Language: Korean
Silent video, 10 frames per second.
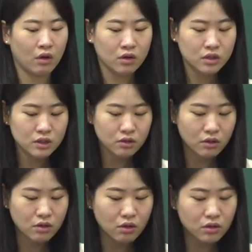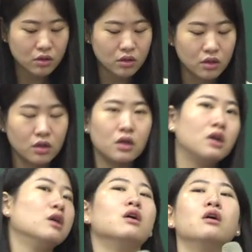그래서 이거를
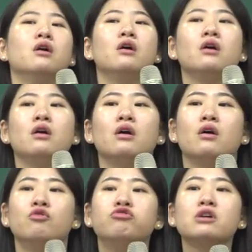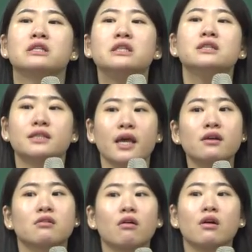우리가 진짜
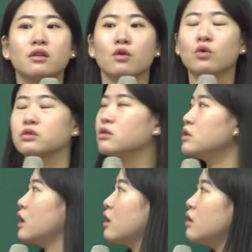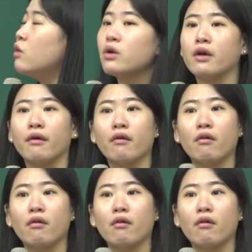생을 걸어야 될 곳은 어디냐? 여기예요.